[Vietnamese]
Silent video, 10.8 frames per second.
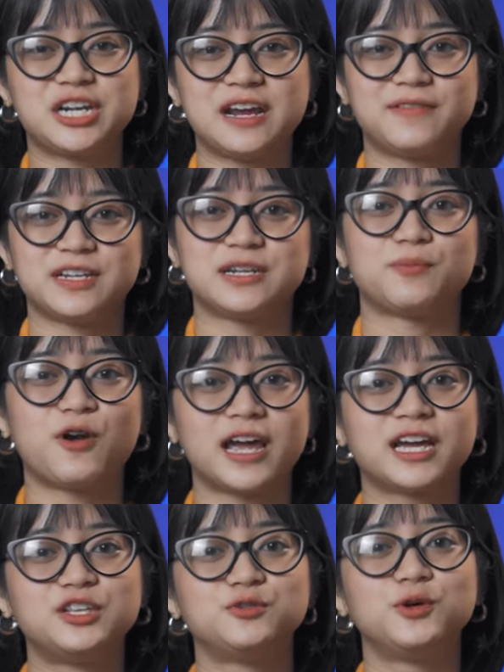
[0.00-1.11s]
share và subscribe
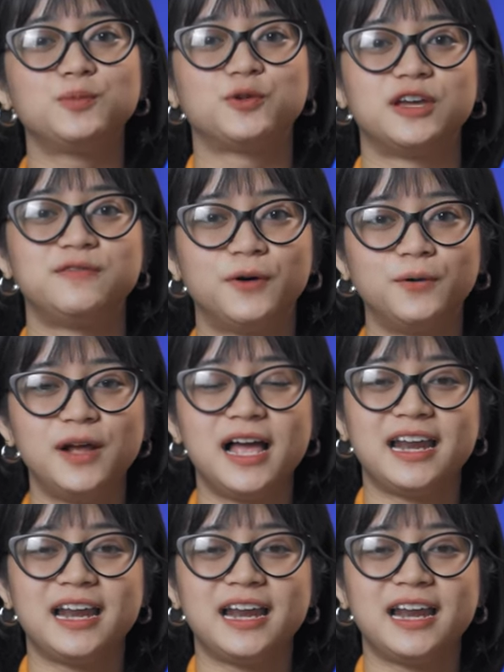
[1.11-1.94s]
kênh youtube của Thiên Vũ